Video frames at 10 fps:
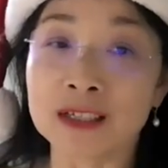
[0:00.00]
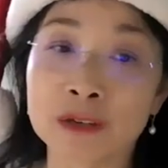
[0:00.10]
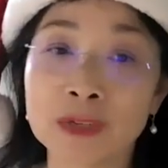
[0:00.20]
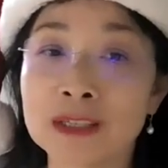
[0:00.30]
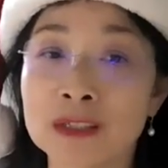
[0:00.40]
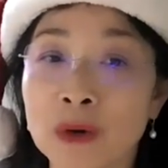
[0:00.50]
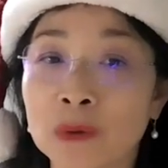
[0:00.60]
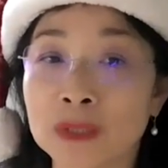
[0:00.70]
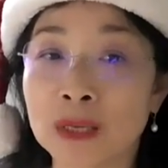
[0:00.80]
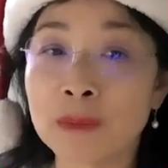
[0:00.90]
因为
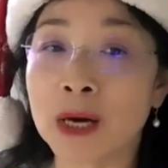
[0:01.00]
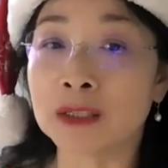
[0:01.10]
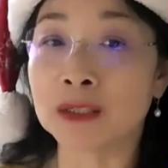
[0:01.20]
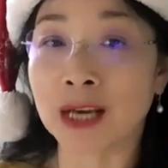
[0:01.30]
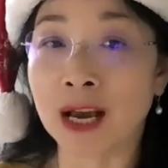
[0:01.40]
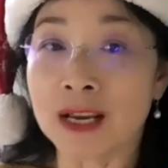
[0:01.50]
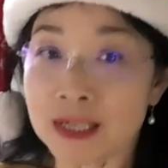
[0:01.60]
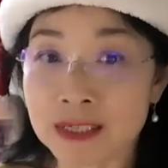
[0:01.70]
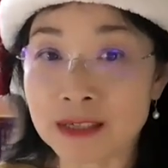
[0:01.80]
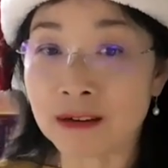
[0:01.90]
有的朋友呢
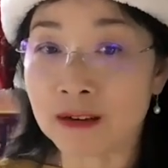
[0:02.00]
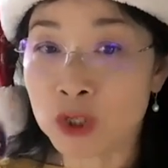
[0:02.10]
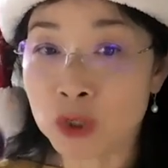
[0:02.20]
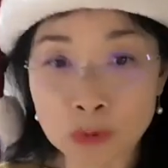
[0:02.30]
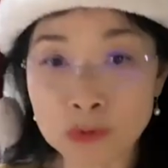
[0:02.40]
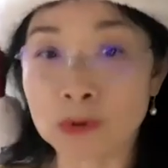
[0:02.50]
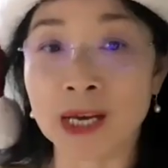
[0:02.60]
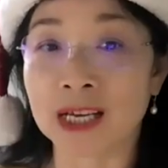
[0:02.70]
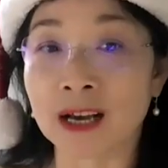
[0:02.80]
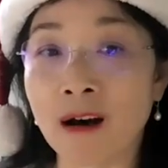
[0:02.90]
是收入
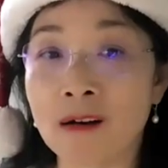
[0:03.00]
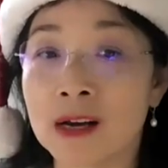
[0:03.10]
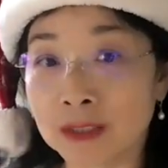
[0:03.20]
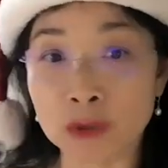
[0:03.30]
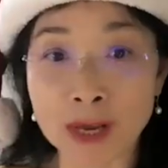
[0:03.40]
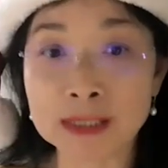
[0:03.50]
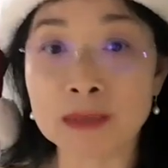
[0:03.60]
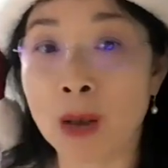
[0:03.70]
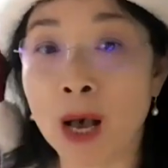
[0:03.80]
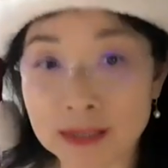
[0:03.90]
很高，direct
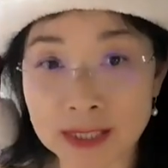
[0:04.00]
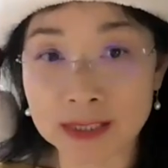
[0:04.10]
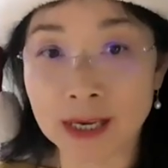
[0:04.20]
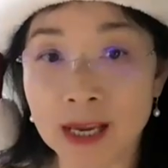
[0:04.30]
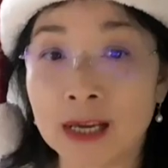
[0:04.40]
deposit，